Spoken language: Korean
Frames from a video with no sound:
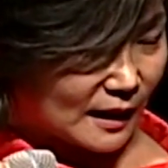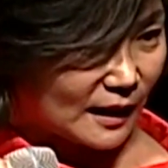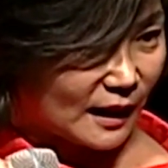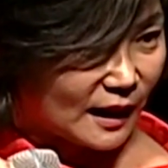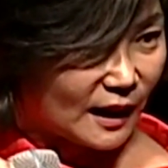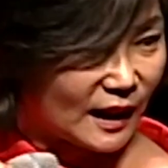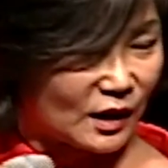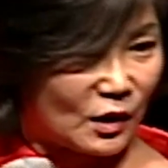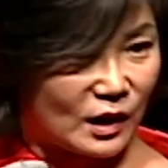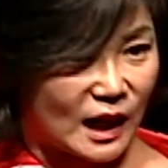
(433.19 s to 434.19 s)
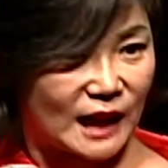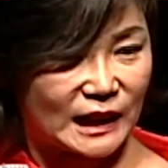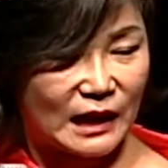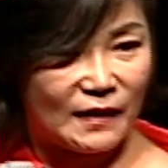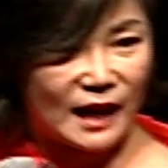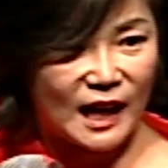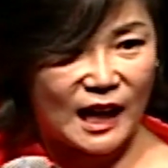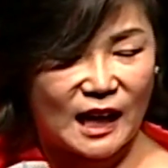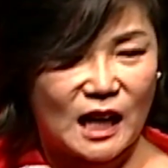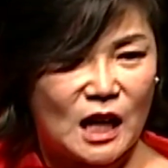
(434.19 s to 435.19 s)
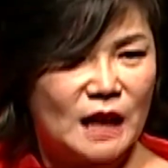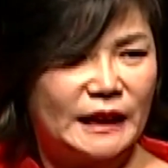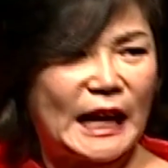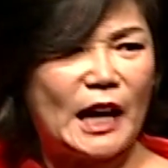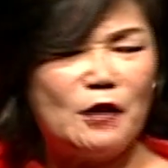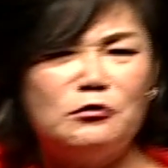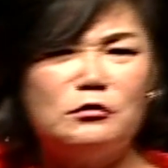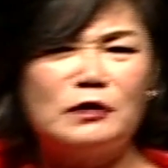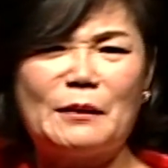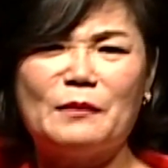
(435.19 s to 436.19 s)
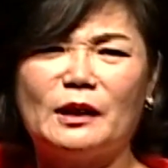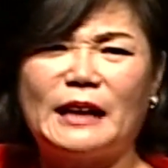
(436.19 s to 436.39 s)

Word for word: 예, 건강한 나와 나의 우울한 면,